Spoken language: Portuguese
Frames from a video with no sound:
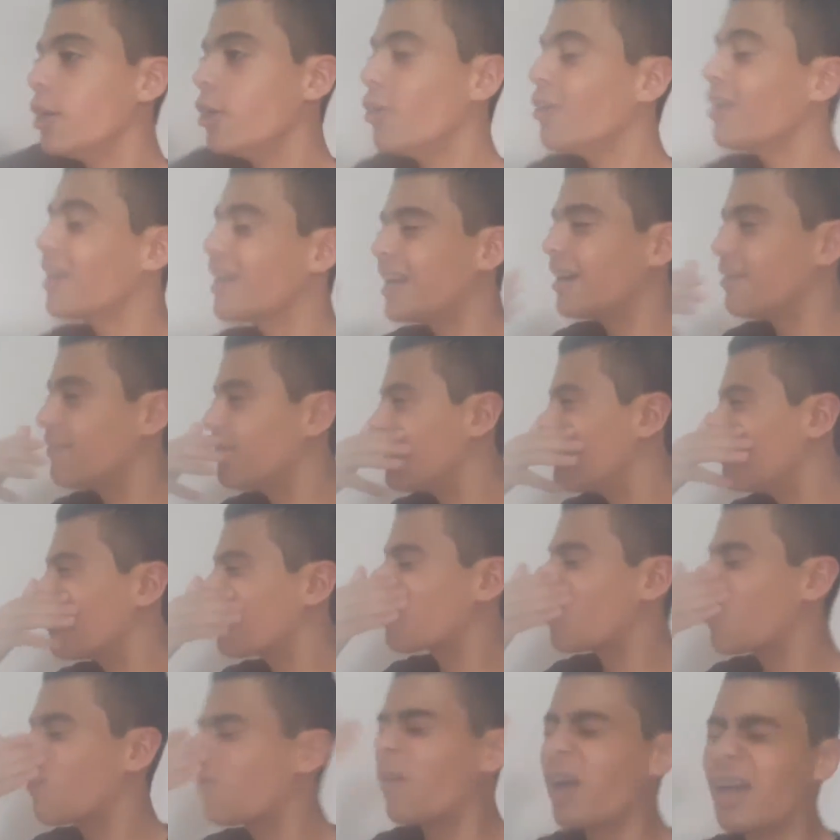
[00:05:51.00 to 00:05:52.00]
eu gravava
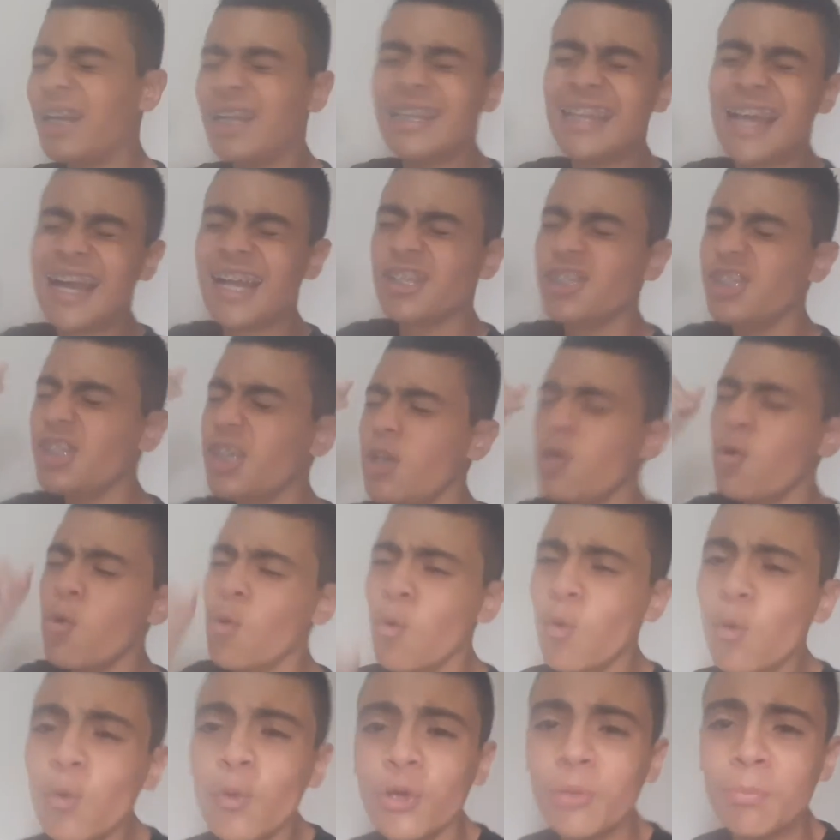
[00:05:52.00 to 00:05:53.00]
com a qualidade
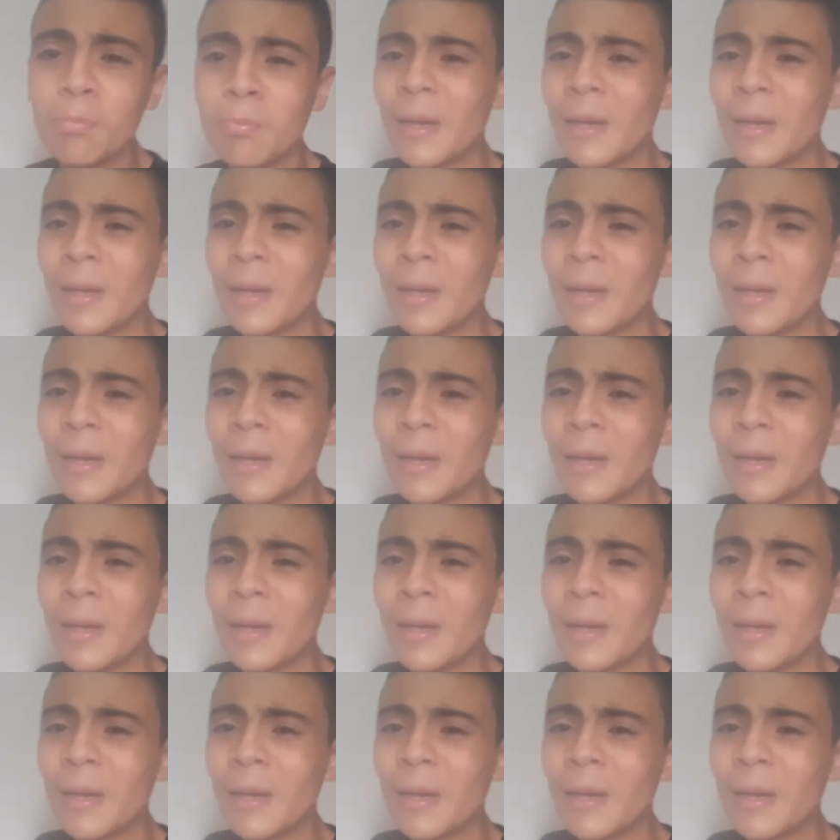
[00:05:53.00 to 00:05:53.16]
ruim,